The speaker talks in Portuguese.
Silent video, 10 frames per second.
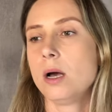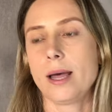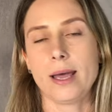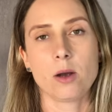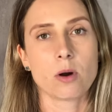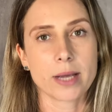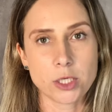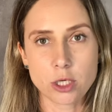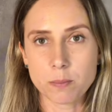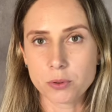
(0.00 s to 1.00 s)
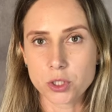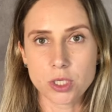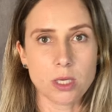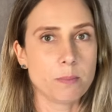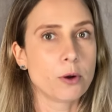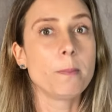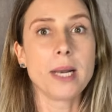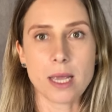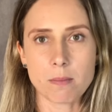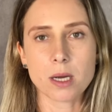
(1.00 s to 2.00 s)
é, qualquer tipo de
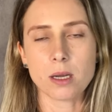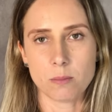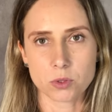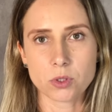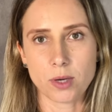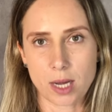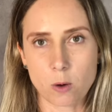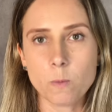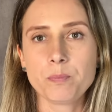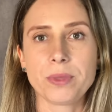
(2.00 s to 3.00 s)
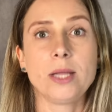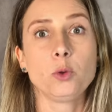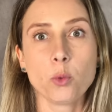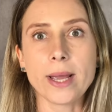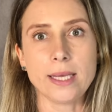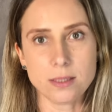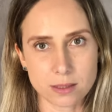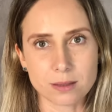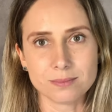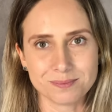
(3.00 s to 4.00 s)
problema emocional, né,
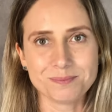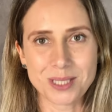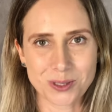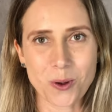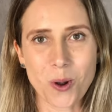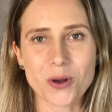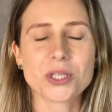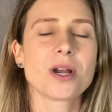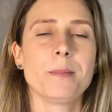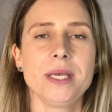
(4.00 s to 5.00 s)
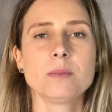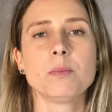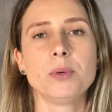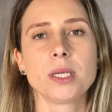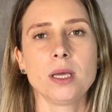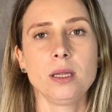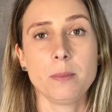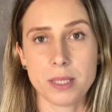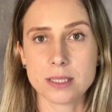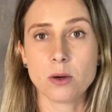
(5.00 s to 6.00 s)
doença psicológica mesmo, porque
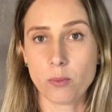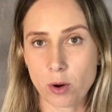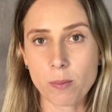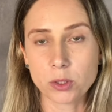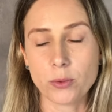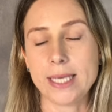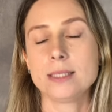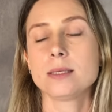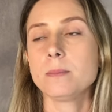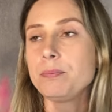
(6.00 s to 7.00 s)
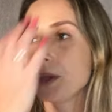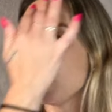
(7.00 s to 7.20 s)
depressão é uma doença.